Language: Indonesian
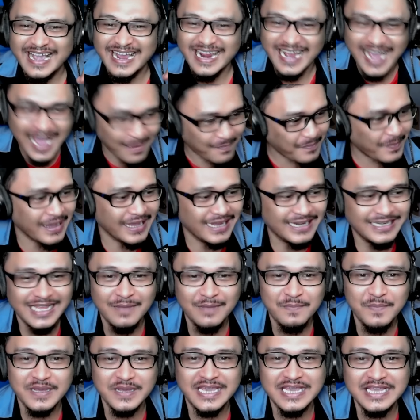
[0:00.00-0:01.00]
Ngapain
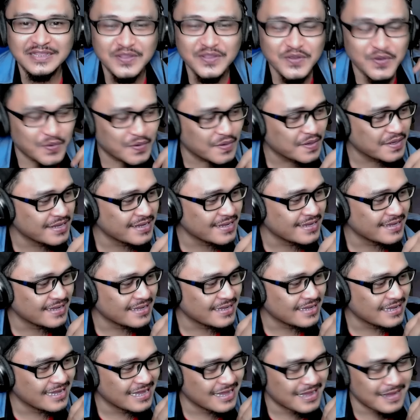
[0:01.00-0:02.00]
dia begitu?
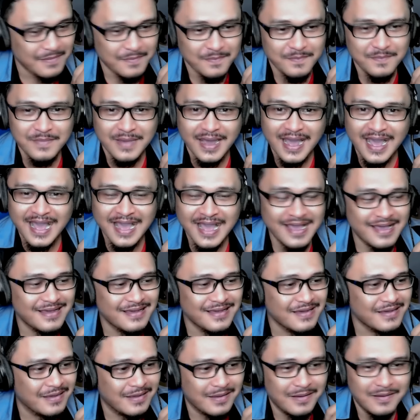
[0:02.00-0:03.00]

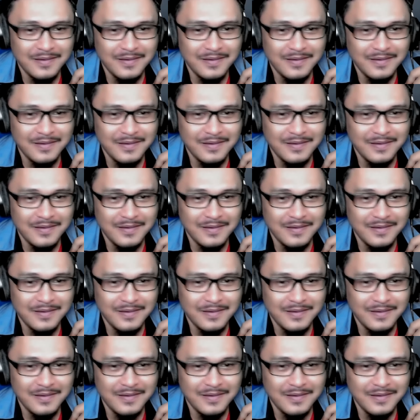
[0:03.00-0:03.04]
Ah,